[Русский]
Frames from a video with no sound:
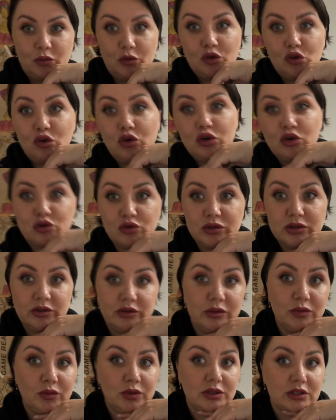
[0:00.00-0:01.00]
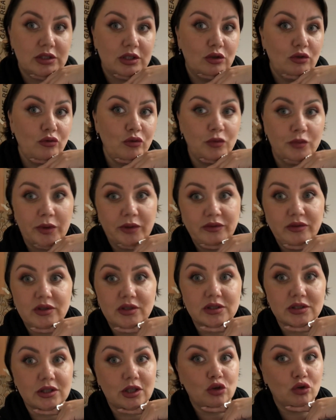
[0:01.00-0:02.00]
еще хочу сделать перестановку, правда не
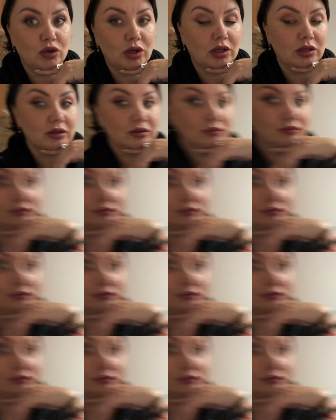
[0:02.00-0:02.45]
знаю как.